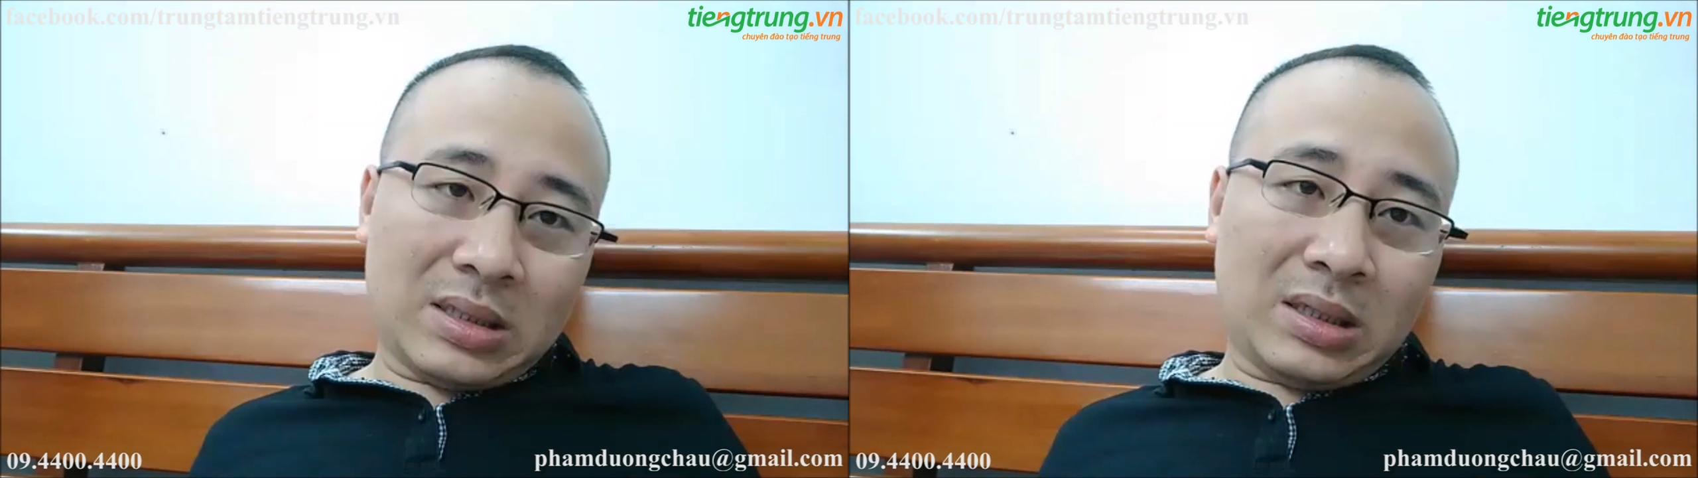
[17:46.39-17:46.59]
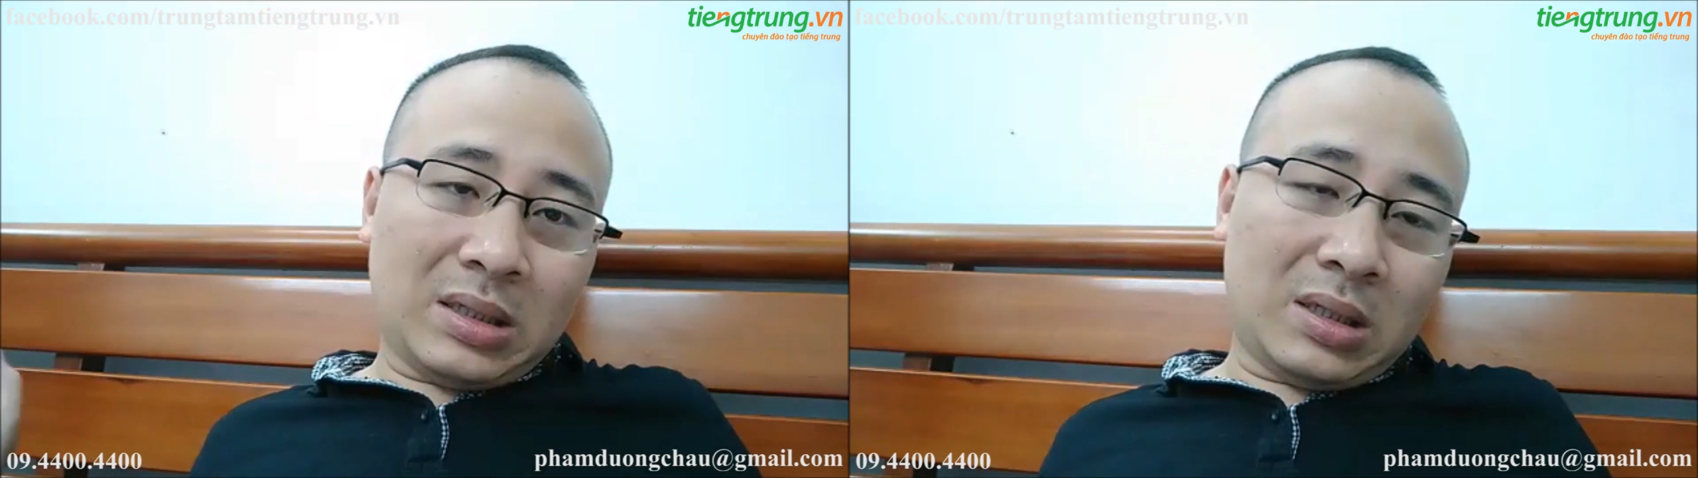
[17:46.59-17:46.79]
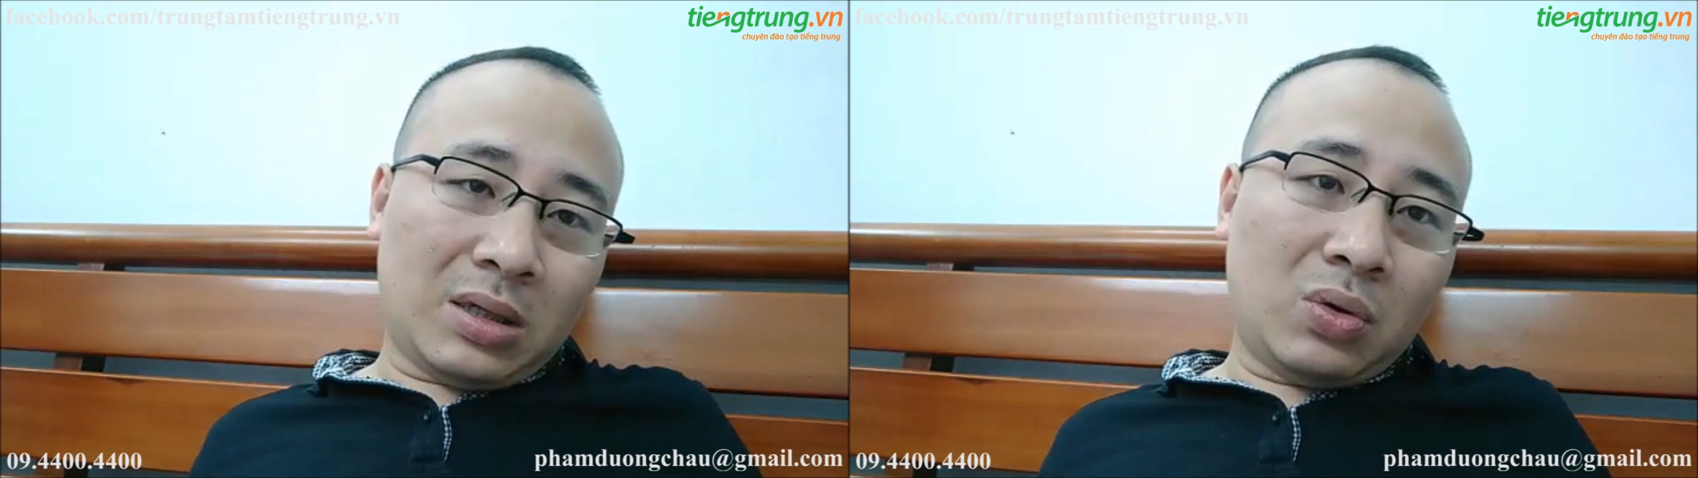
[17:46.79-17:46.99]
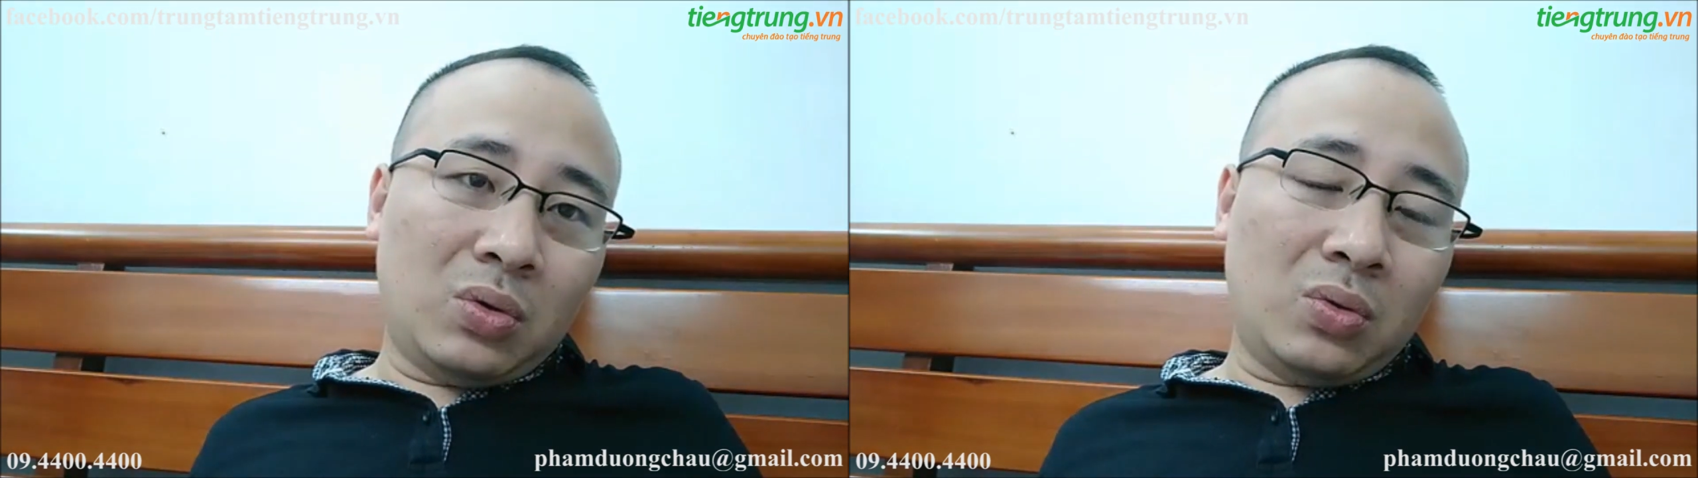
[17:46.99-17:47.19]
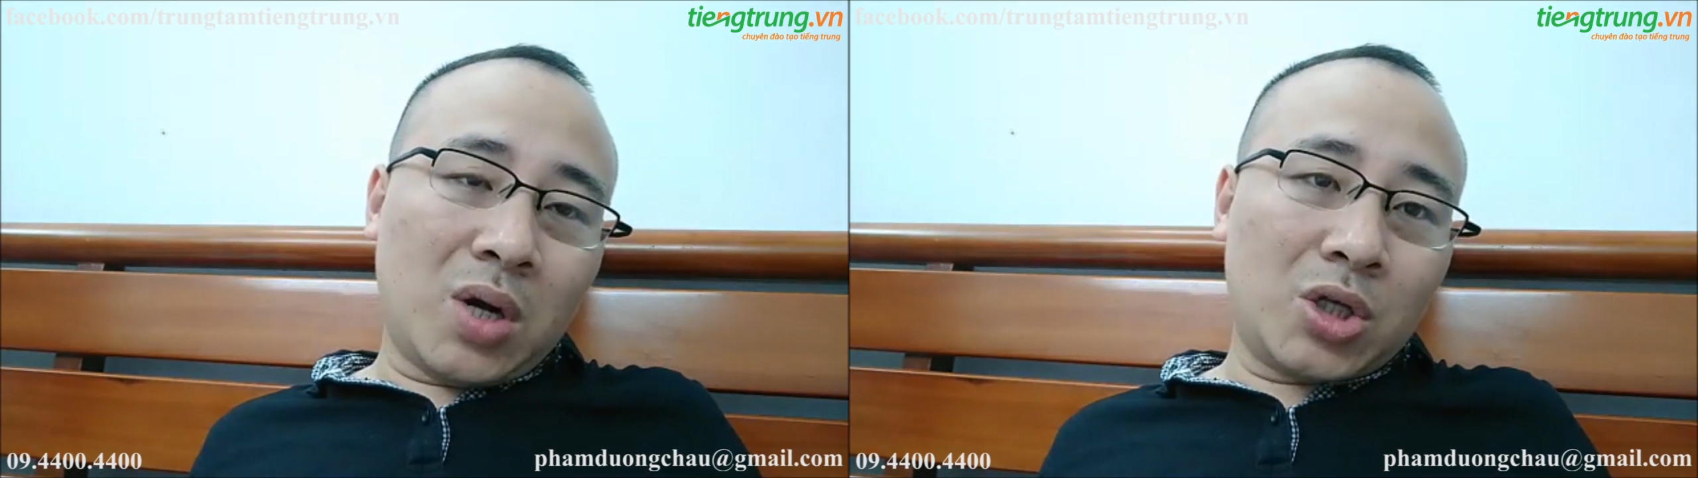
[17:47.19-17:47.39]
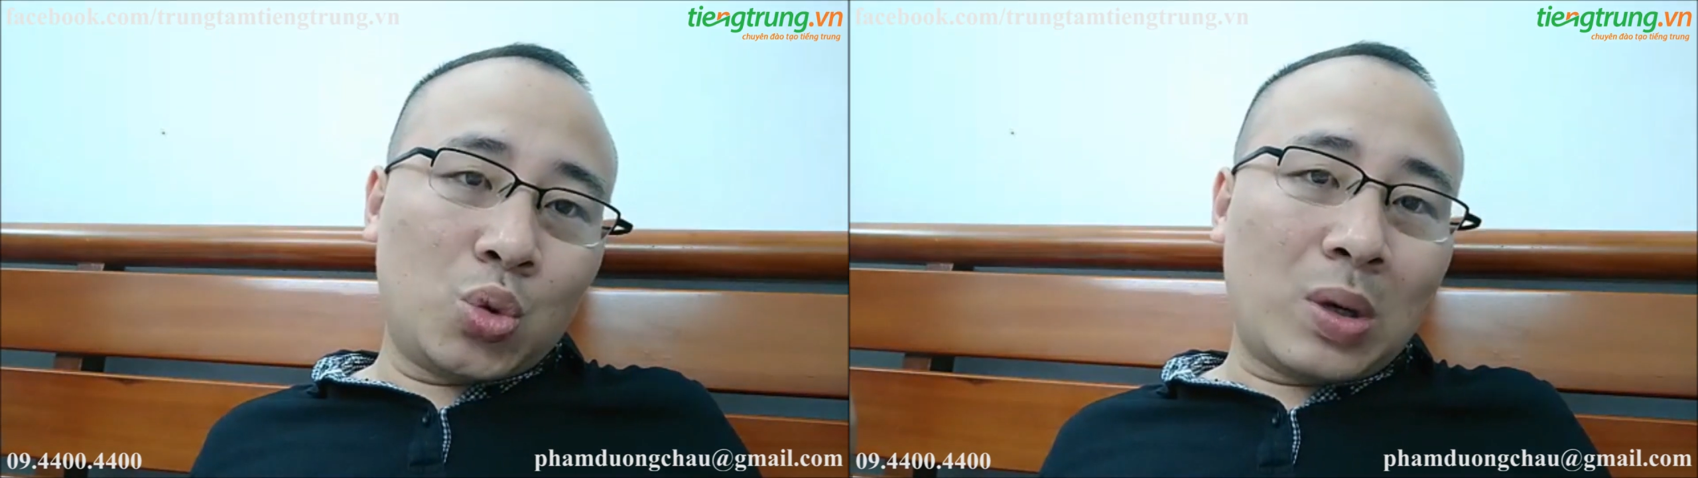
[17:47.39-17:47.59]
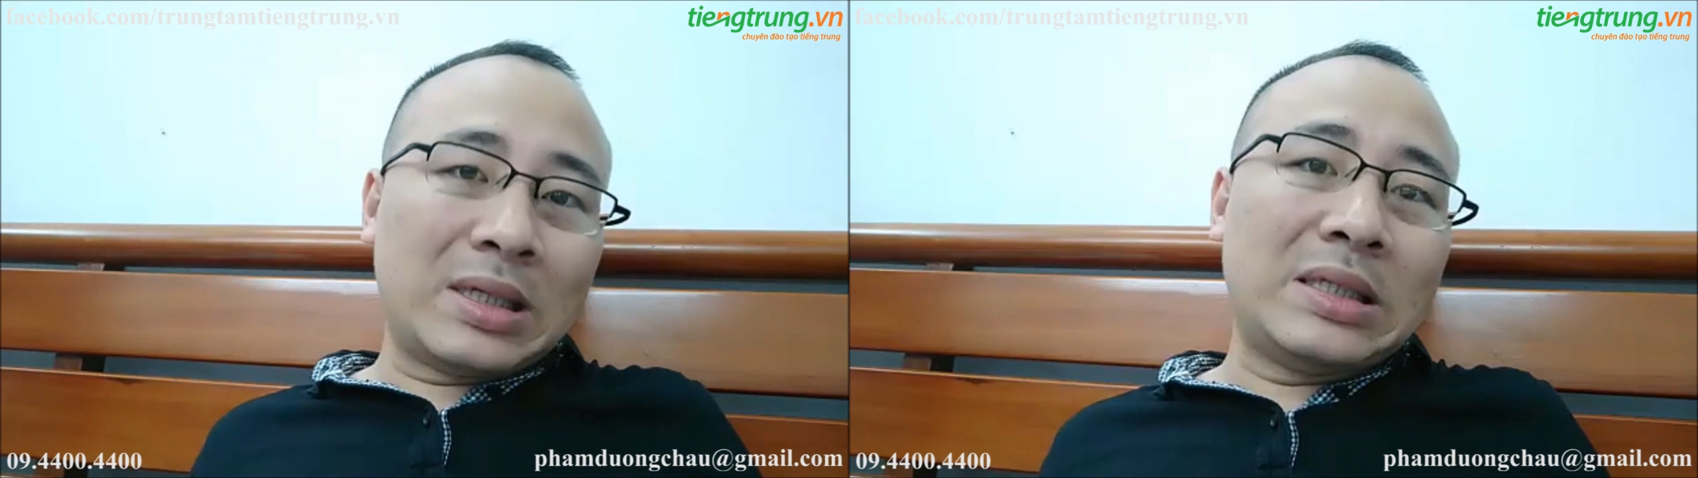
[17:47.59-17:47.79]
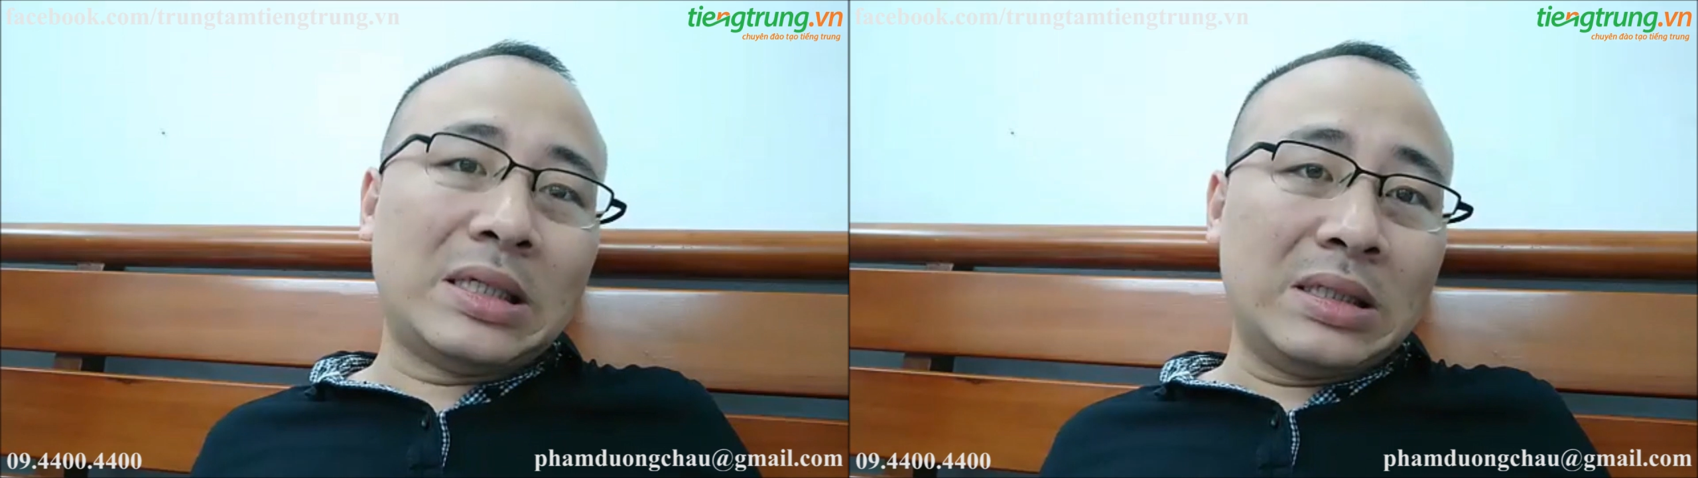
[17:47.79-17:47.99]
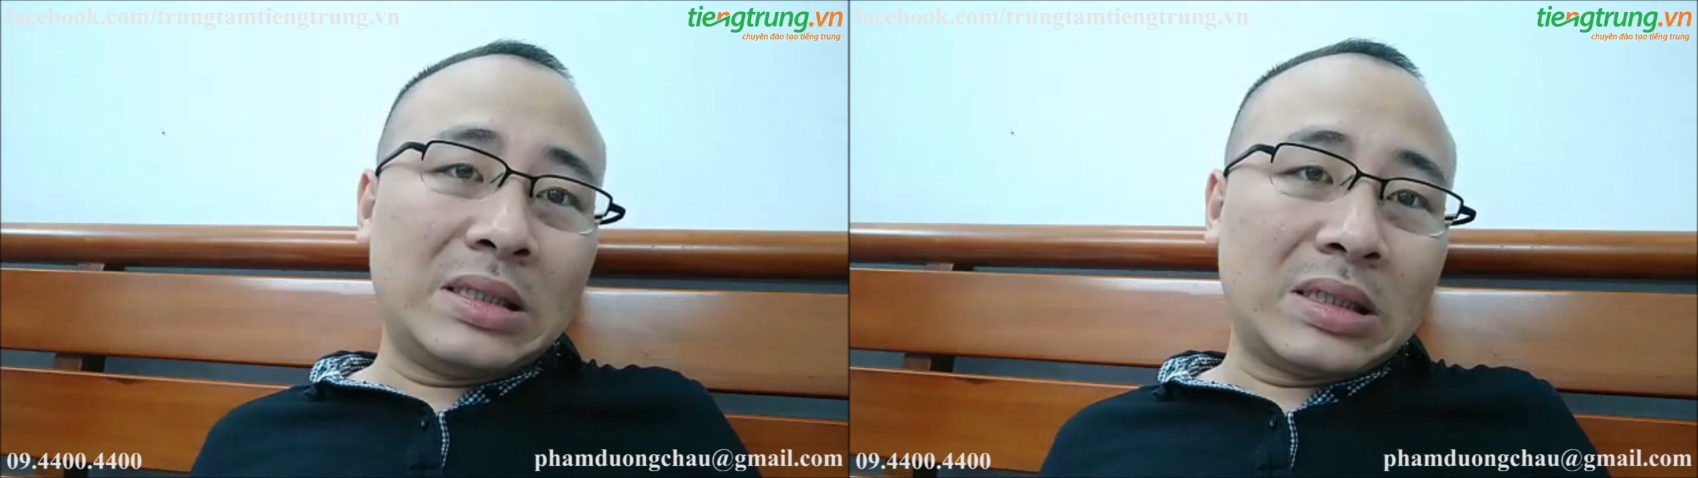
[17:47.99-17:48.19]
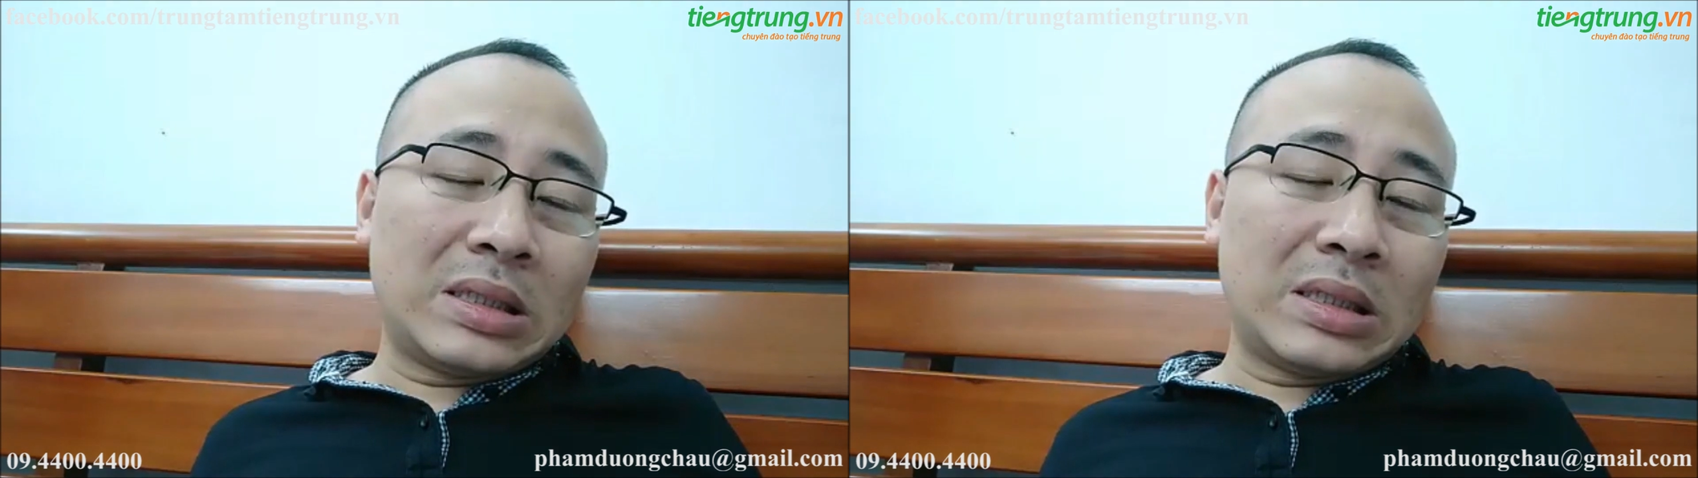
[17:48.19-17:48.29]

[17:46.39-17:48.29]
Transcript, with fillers: ở khu Trung Hòa Nhân Chính.